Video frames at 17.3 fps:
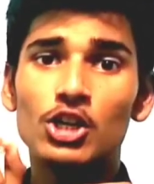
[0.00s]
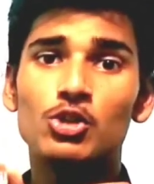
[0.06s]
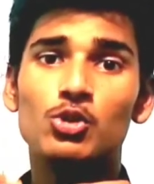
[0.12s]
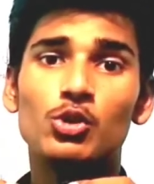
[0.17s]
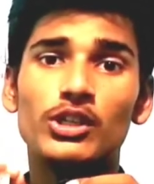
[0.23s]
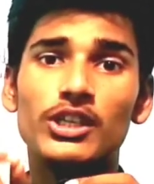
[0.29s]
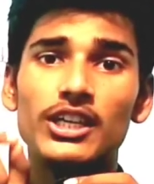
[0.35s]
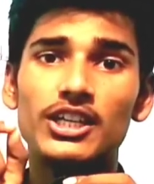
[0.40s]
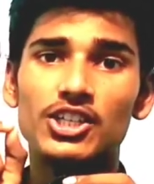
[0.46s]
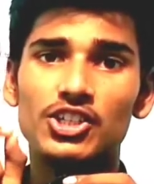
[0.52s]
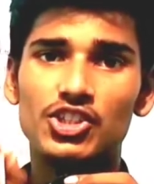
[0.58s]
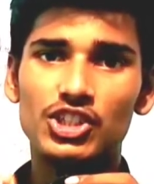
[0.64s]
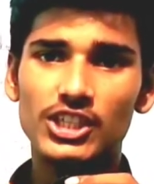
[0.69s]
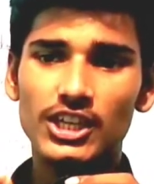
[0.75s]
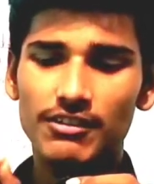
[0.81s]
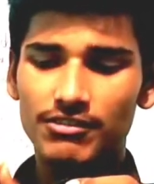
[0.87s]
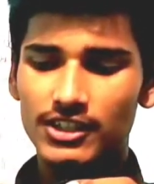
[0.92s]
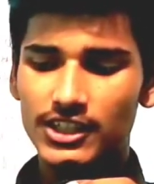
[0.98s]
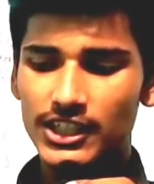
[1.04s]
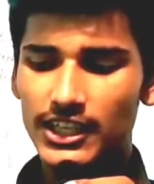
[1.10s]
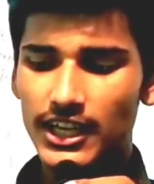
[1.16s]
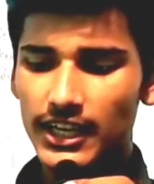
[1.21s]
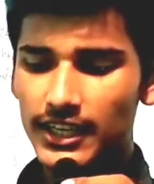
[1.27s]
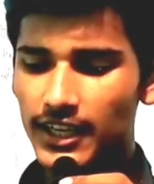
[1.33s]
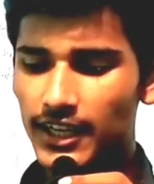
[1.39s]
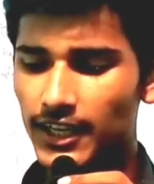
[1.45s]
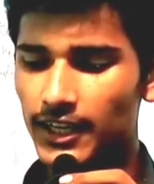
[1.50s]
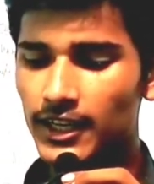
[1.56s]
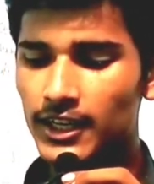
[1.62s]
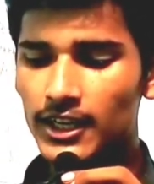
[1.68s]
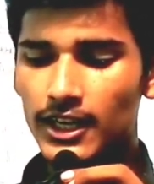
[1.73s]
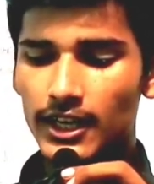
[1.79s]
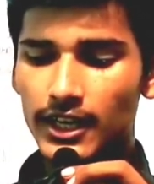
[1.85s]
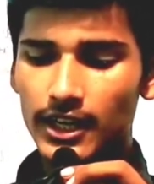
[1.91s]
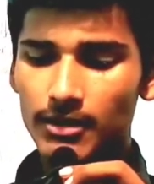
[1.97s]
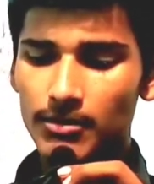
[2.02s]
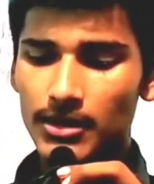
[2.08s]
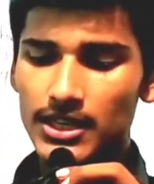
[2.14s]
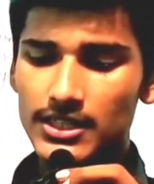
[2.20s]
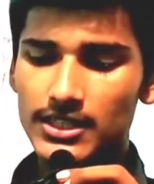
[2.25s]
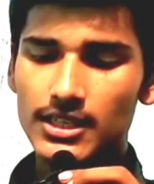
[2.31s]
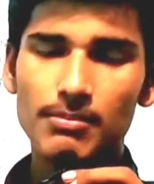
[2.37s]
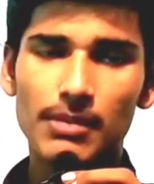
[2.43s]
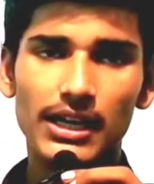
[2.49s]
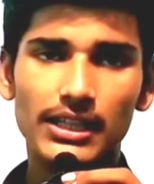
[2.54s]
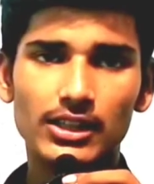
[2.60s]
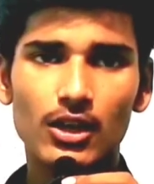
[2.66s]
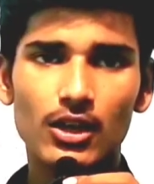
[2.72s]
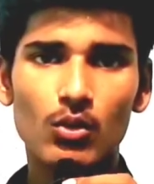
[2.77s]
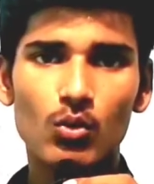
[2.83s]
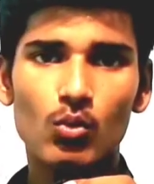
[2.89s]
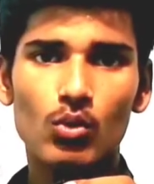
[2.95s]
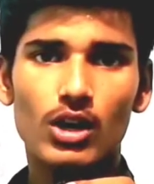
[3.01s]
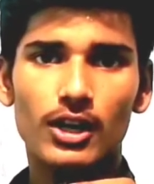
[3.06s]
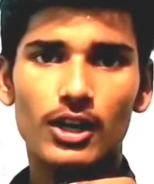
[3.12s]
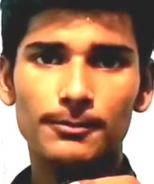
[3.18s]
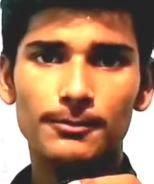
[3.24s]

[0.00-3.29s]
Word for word: जो कि एक जी है अगर मैं इसकी बात करूँ